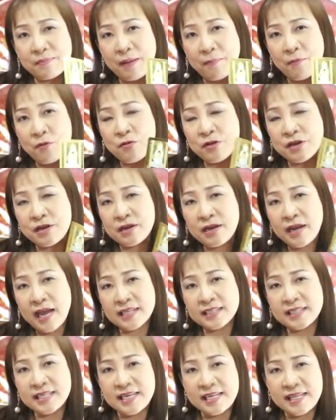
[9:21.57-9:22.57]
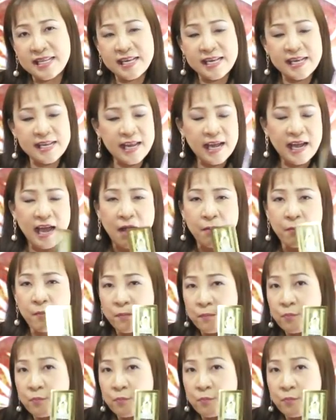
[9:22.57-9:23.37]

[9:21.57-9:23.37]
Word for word: หรับคนราศีนี้นะคะ